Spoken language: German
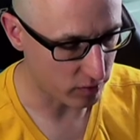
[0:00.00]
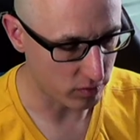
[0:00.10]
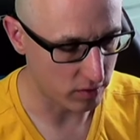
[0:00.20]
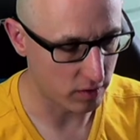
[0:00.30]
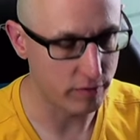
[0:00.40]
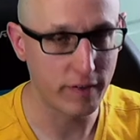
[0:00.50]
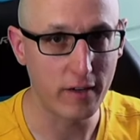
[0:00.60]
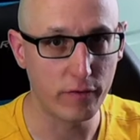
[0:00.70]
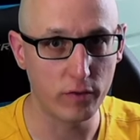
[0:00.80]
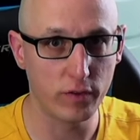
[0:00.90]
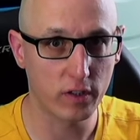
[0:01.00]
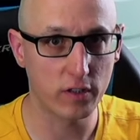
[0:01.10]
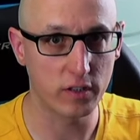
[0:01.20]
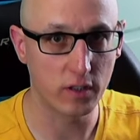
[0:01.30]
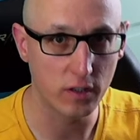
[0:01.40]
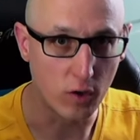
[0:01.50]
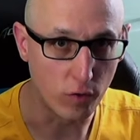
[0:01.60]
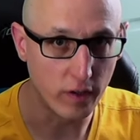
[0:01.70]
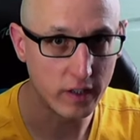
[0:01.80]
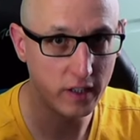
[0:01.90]
ja so ein Fan von wirklich einen
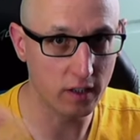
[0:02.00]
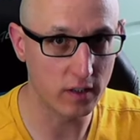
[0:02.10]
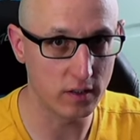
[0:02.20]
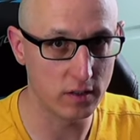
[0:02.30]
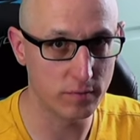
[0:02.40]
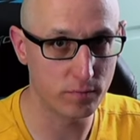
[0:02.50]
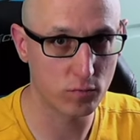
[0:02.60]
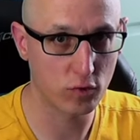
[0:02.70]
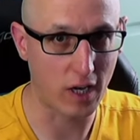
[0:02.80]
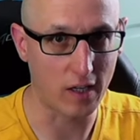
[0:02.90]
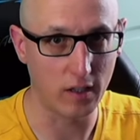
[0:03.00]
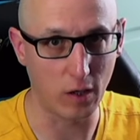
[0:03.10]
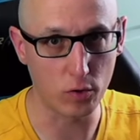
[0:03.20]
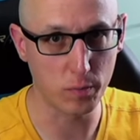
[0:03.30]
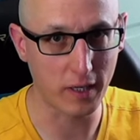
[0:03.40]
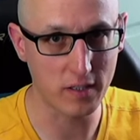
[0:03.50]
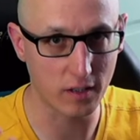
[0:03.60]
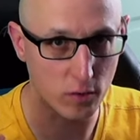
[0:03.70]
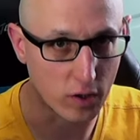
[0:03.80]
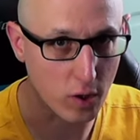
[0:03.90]
Over hier, ähm, ja,
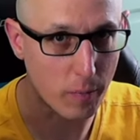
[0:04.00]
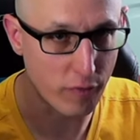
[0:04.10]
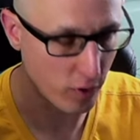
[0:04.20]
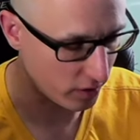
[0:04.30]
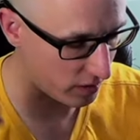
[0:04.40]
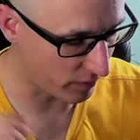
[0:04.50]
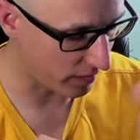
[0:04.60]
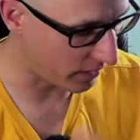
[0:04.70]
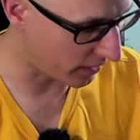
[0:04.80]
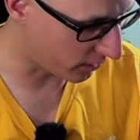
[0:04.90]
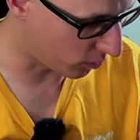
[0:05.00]
Lautsprechern oder Kopfhörern, die wir dann da